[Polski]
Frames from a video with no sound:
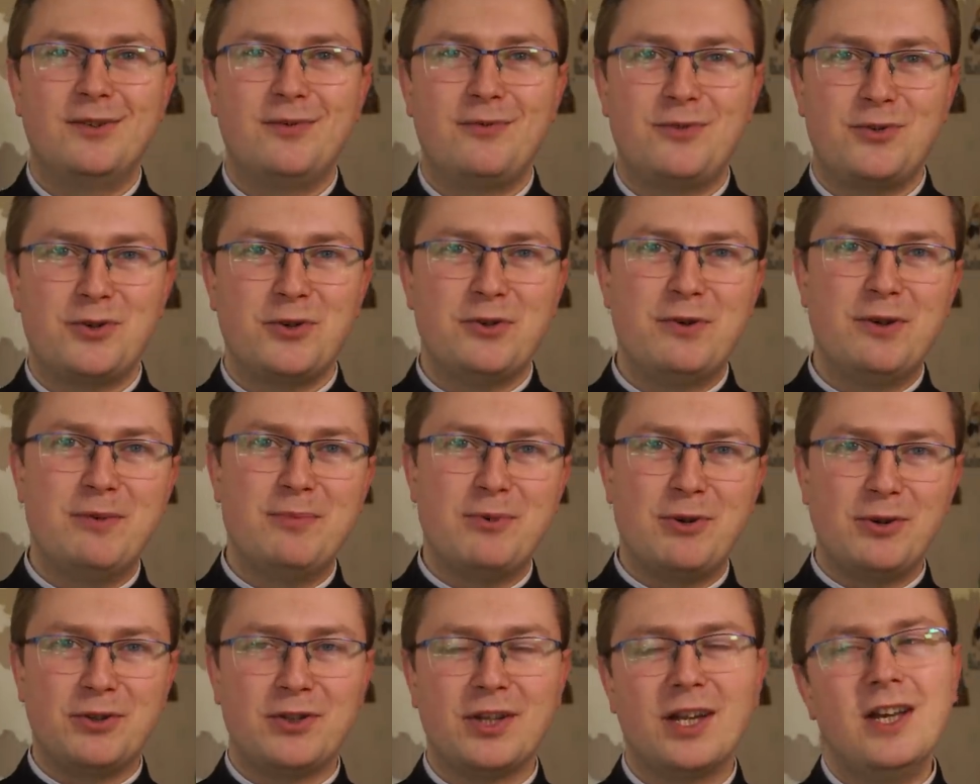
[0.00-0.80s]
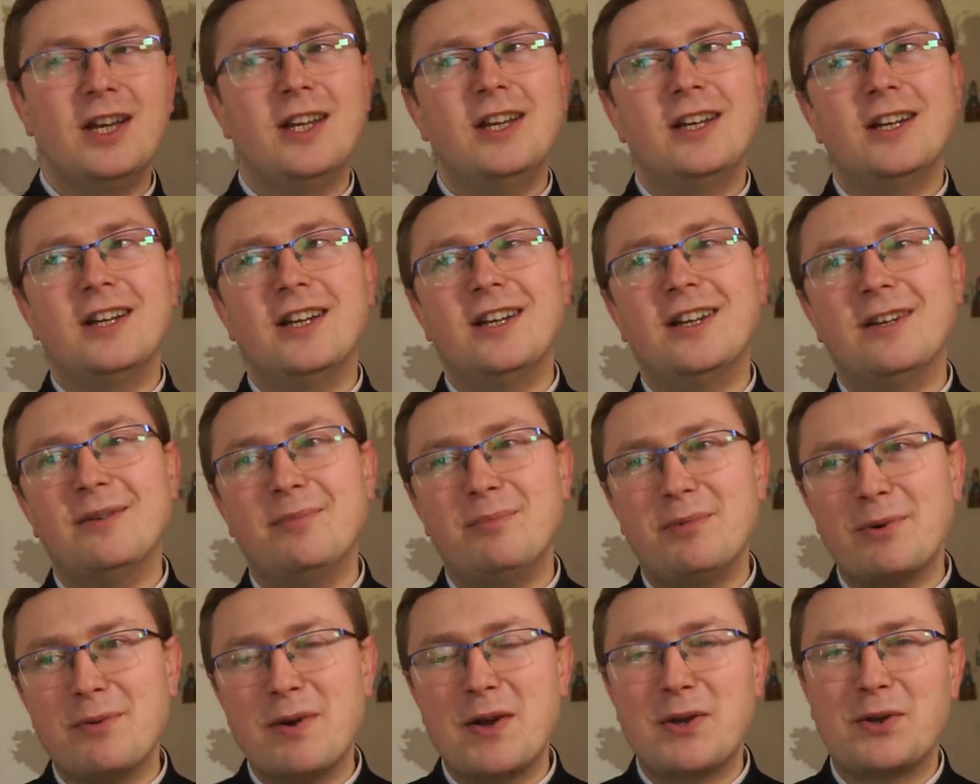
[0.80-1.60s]
wziąłem od e,
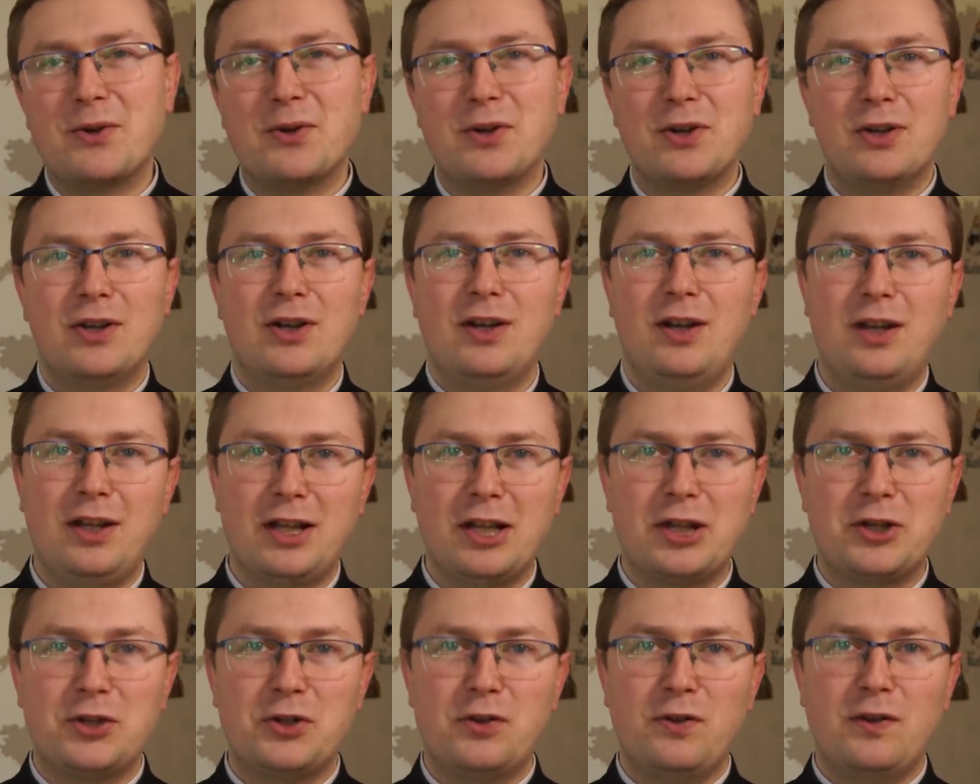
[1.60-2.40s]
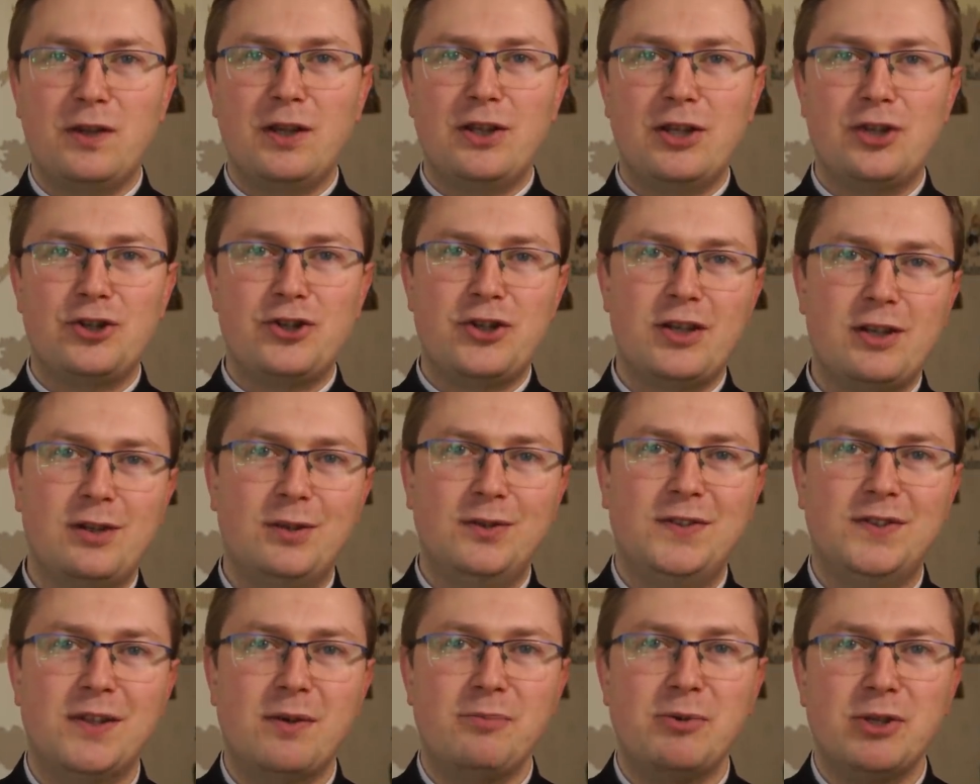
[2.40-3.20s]
byłego rektora
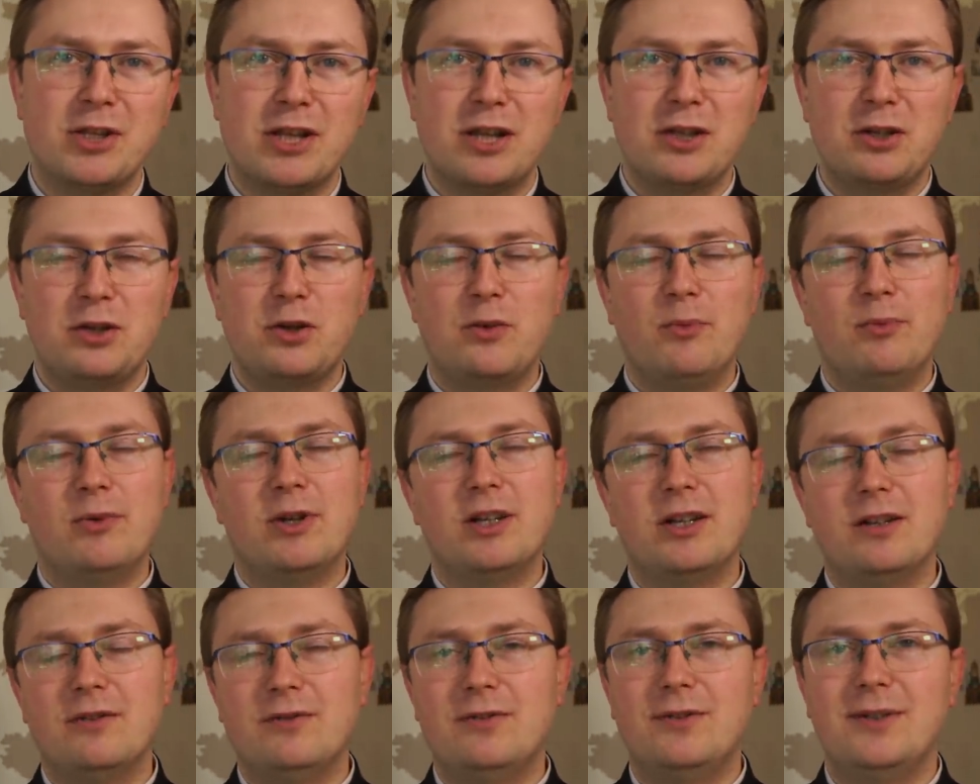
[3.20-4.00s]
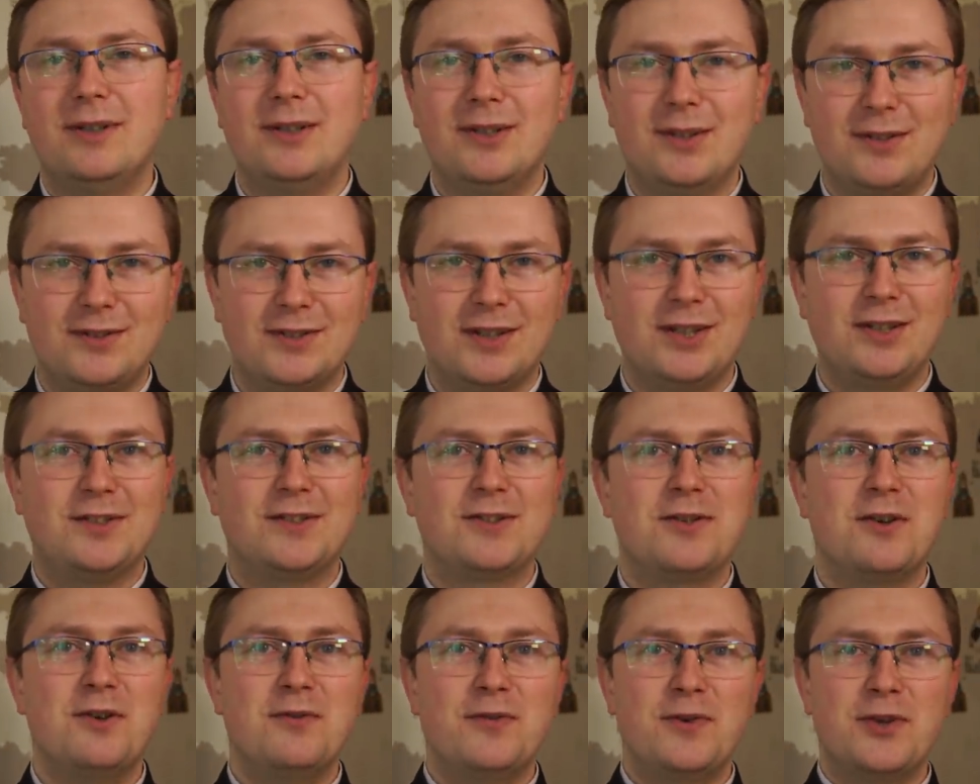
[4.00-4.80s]
naszego seminarium w
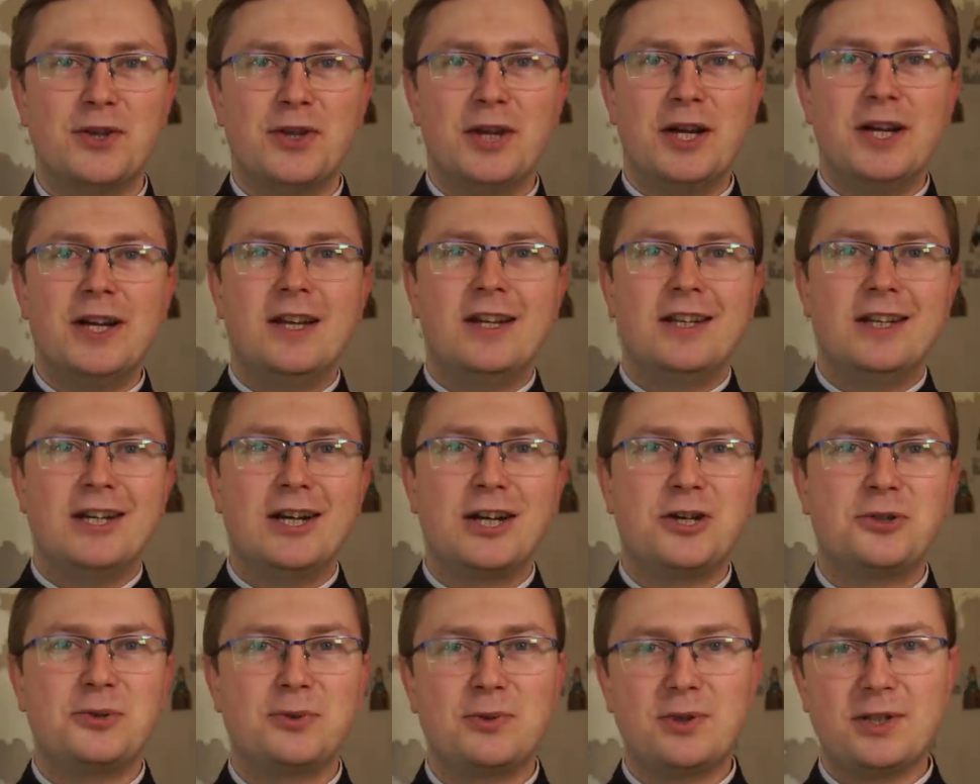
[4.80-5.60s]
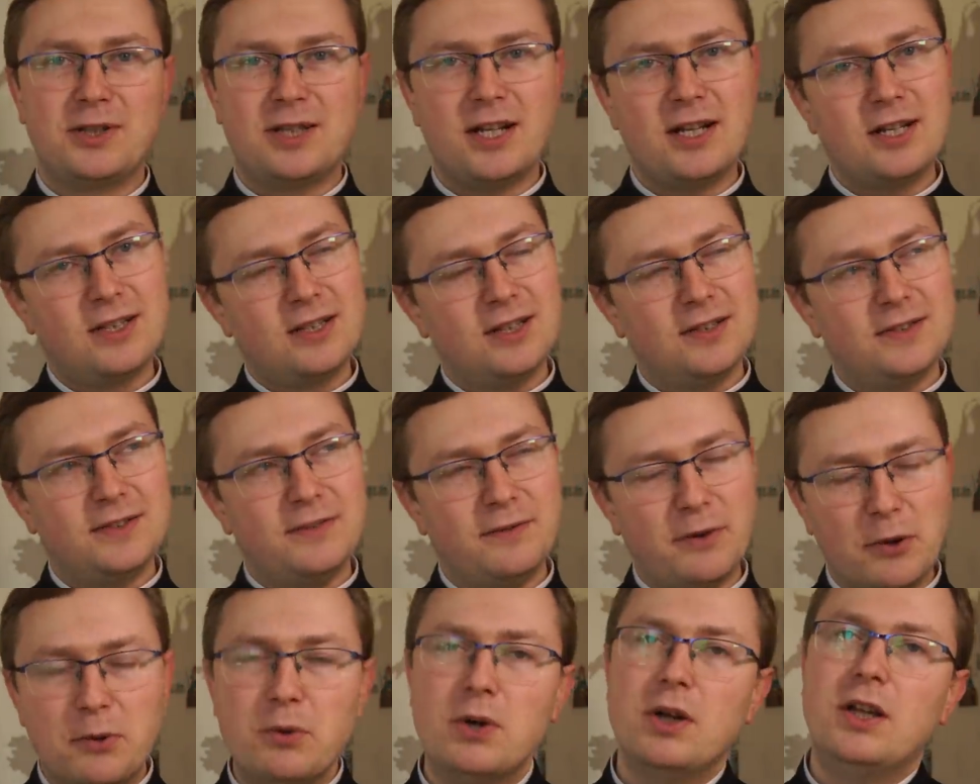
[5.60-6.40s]
Zajckofen, e, który tak
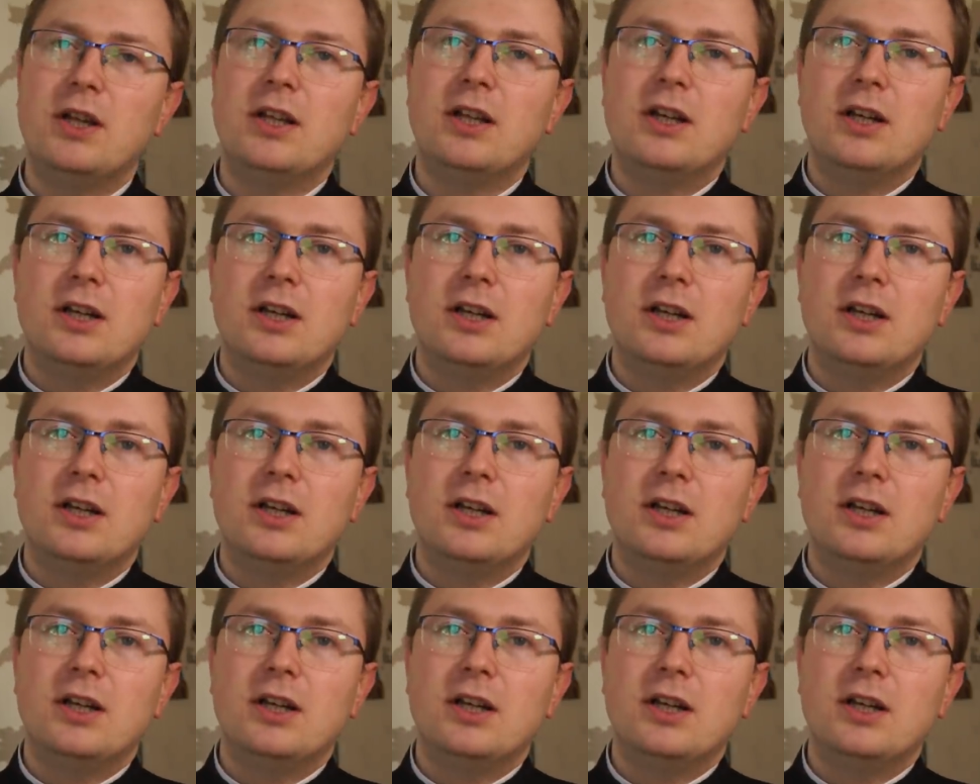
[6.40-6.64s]
nazywał